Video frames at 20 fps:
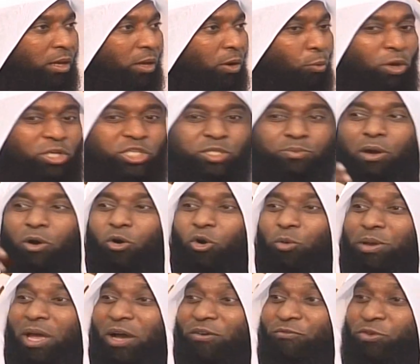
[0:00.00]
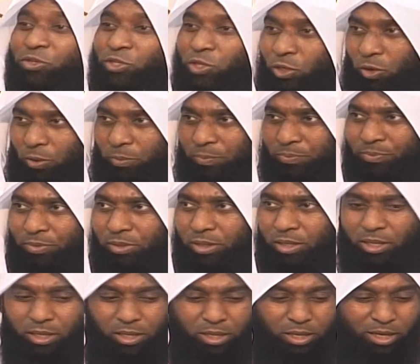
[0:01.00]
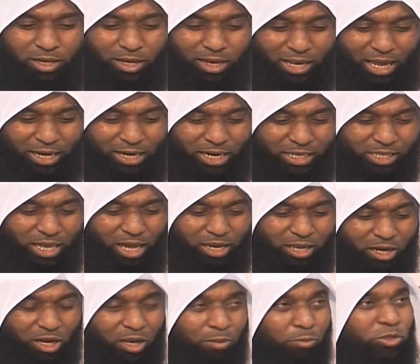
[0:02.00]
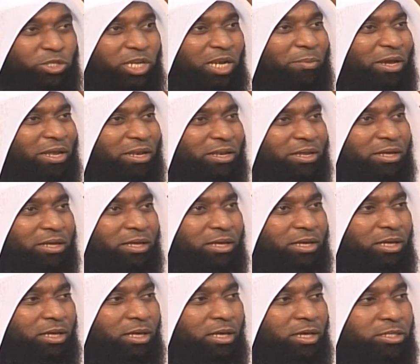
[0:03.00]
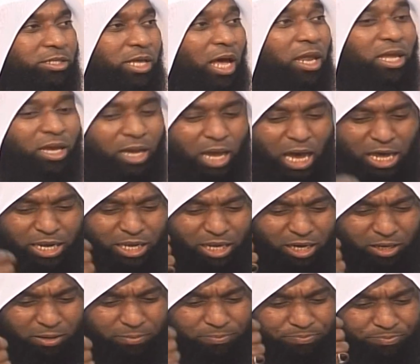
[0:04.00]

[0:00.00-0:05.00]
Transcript: واشمخوا بانفسكم لان تاريخ المسلمين تاريخ عريق